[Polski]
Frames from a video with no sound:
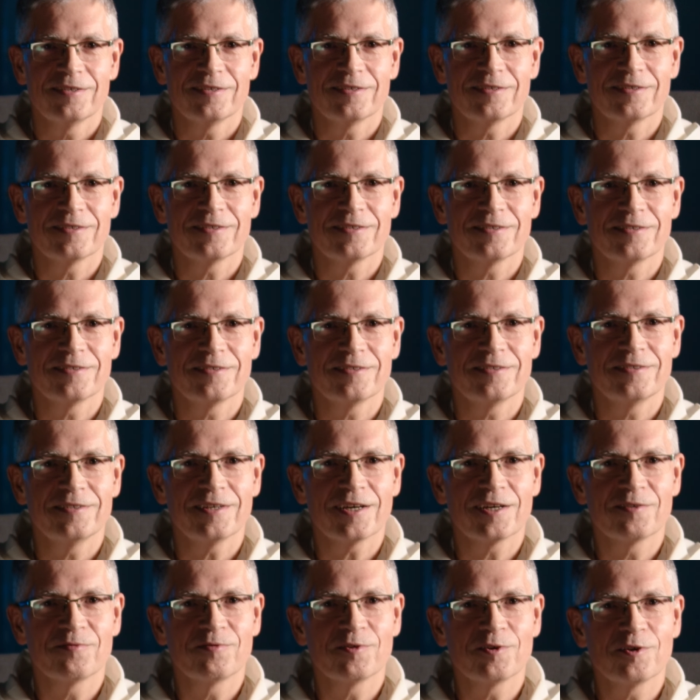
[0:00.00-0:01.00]
E,
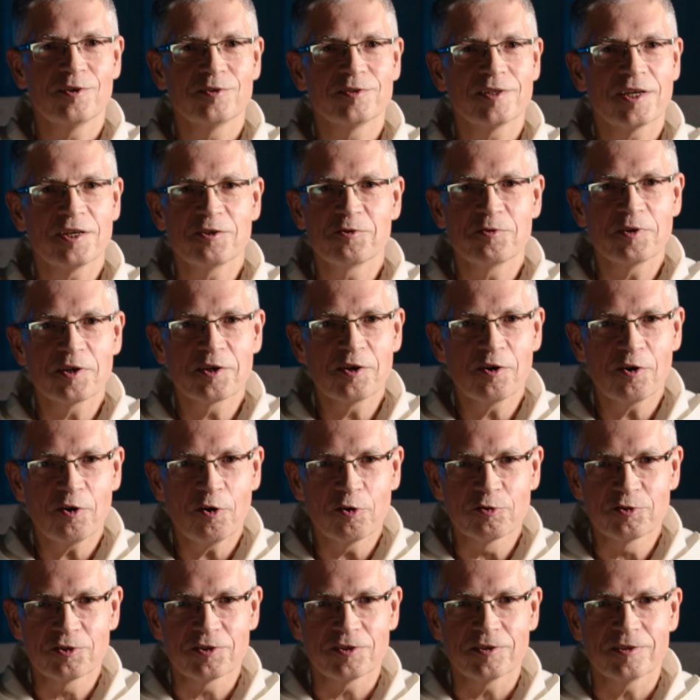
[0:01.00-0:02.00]
jak wyglądają jego
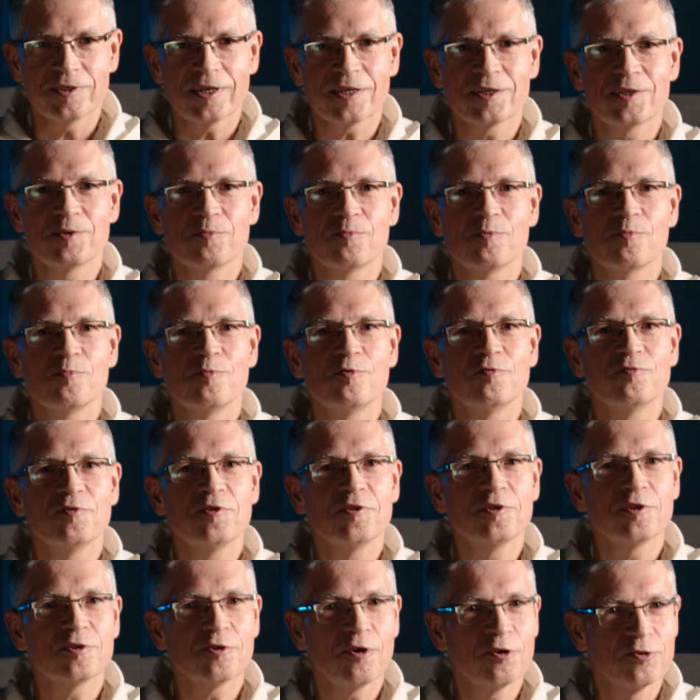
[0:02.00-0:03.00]
oczy? Jakim
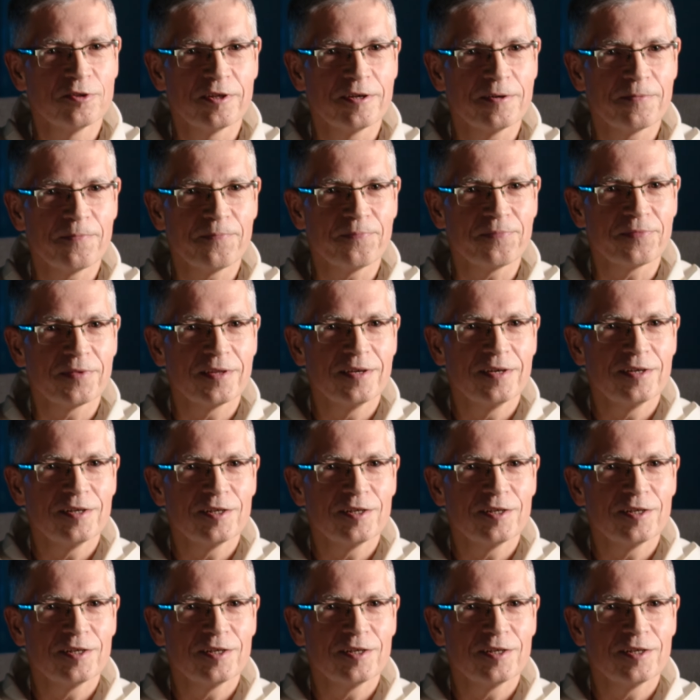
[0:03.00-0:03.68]
mówi tonem?